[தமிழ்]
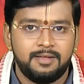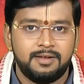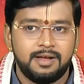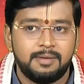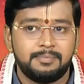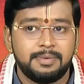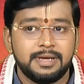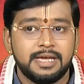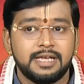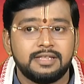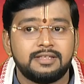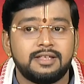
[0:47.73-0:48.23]

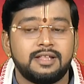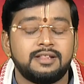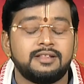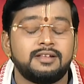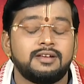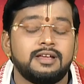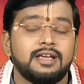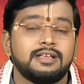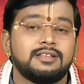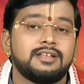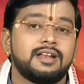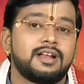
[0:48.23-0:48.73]
அப்போ எதந்து
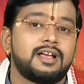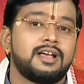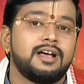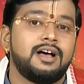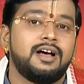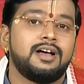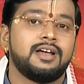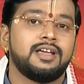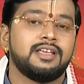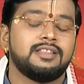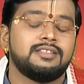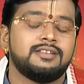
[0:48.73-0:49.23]

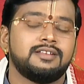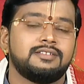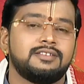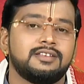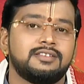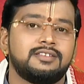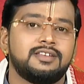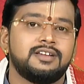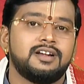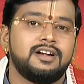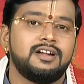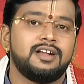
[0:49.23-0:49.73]
எதற்காக இந்த
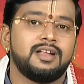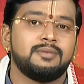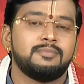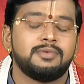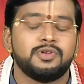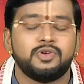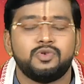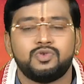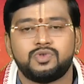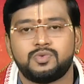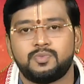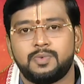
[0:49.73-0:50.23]
தித்திகள் நம்ம
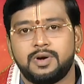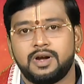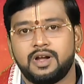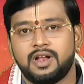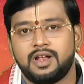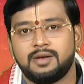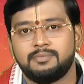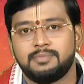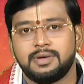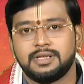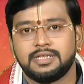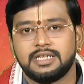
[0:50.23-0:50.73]
யூஸ்
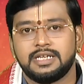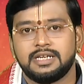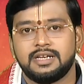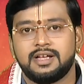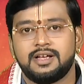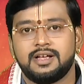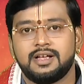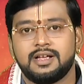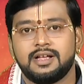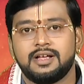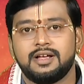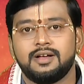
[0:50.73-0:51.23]
பண்ணலான்னு பார்த்திங்கன்னா
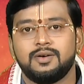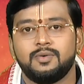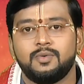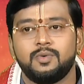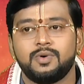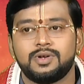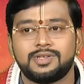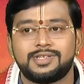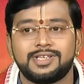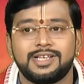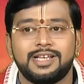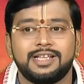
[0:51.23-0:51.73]

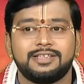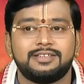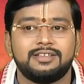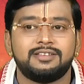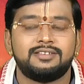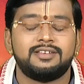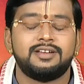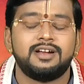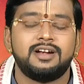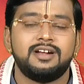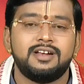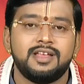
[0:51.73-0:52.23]
ஒரு சில
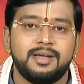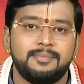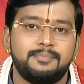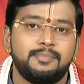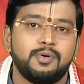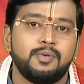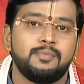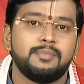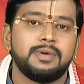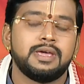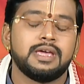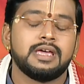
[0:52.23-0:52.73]
தித்திகள்
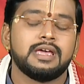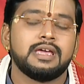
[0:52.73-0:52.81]
எப்போவுமே